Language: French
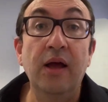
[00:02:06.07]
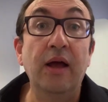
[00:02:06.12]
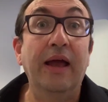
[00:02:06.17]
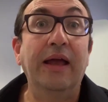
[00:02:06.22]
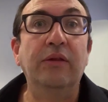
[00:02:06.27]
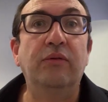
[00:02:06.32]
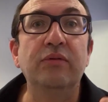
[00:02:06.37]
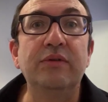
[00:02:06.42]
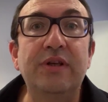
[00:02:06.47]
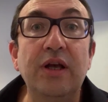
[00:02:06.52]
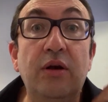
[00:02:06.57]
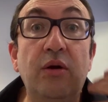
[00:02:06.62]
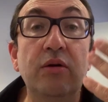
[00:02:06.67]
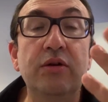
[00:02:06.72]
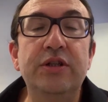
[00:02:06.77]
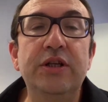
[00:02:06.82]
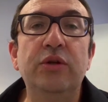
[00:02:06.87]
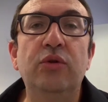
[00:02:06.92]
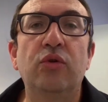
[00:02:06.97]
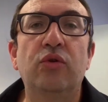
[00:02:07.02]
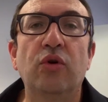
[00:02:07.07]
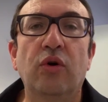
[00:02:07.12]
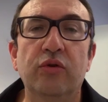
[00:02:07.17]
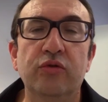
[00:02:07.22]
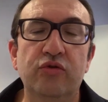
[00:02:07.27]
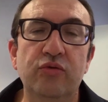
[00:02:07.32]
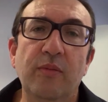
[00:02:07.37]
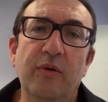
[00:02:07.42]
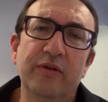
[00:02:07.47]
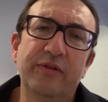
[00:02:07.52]
et toute cette logique de
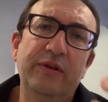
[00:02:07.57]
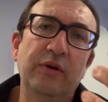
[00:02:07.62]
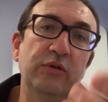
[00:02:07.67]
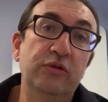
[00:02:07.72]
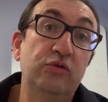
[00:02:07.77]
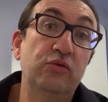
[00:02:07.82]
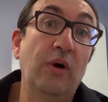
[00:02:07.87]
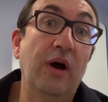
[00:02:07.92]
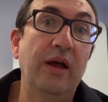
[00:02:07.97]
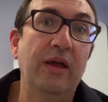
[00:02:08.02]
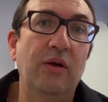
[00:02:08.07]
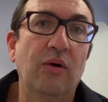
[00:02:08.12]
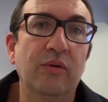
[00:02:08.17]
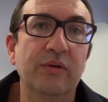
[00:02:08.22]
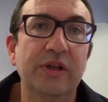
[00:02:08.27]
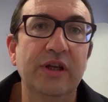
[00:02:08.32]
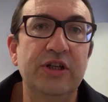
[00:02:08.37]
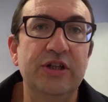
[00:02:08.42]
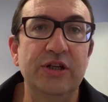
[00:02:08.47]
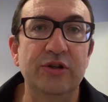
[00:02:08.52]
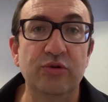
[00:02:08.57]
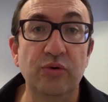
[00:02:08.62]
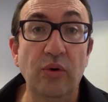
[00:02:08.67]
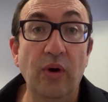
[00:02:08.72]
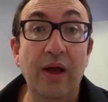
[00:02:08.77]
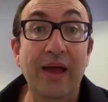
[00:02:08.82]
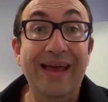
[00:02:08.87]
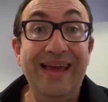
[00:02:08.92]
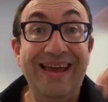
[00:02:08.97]
transhumance, c'est le soir, ils rentraient chez eux,